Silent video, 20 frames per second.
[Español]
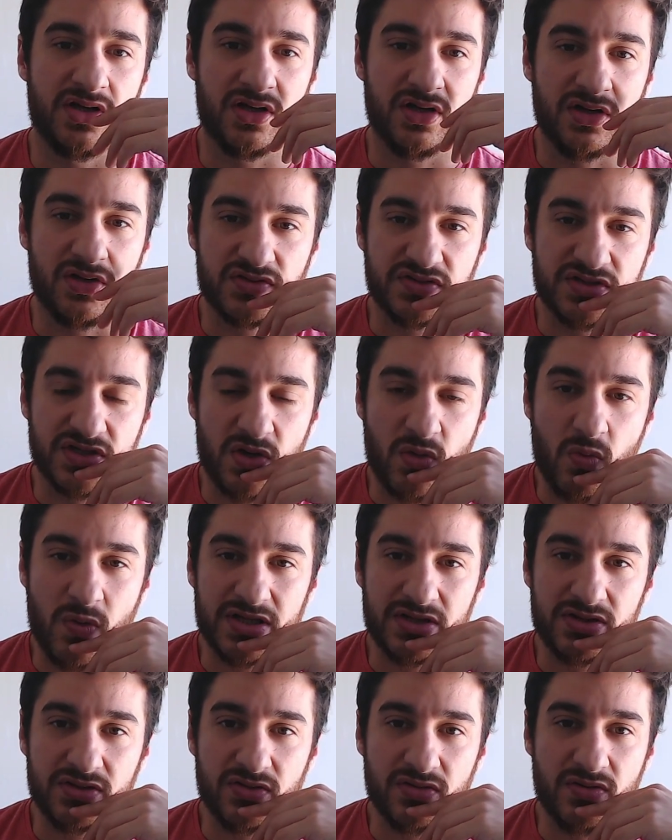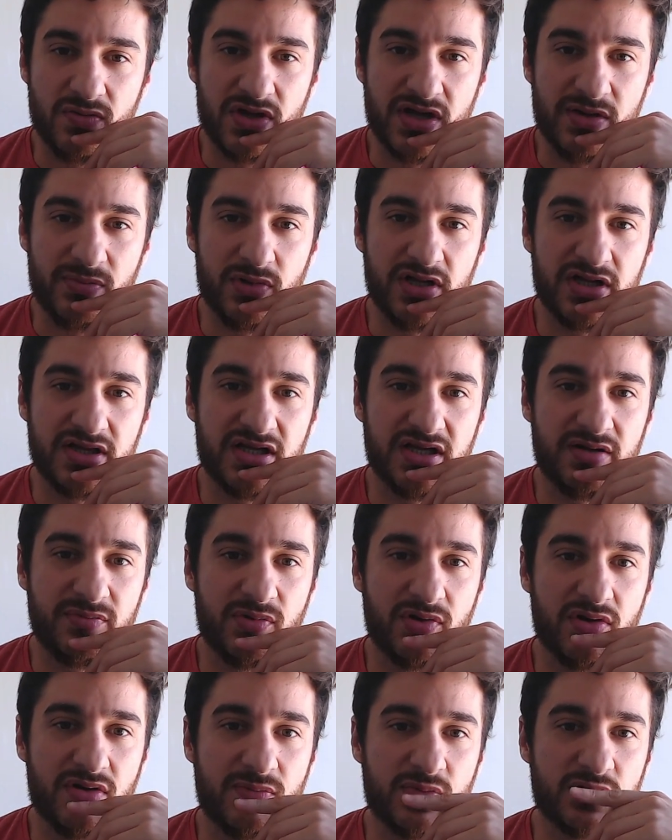No sé cuánto lo voy a molestar,
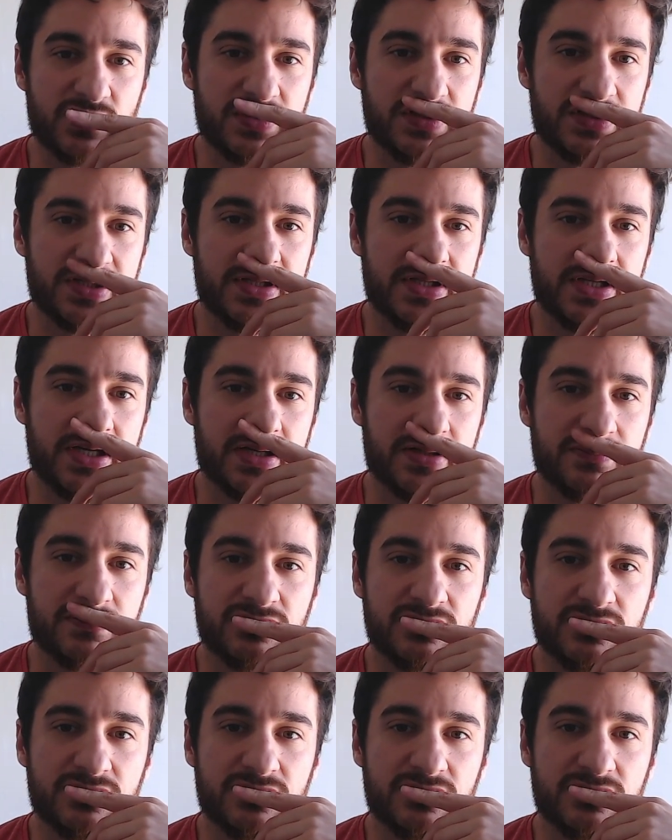pero lo vamos a intentar.